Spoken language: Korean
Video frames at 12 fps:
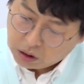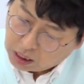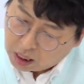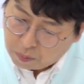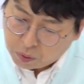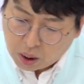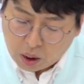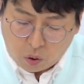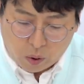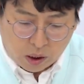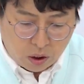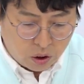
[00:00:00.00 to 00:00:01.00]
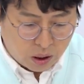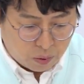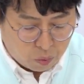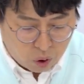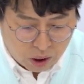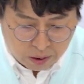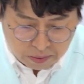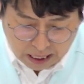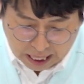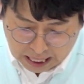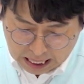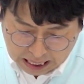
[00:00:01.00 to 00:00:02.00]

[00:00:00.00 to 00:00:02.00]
생각보다 이거 왜 틀렸는지 잘 모르겠습니다.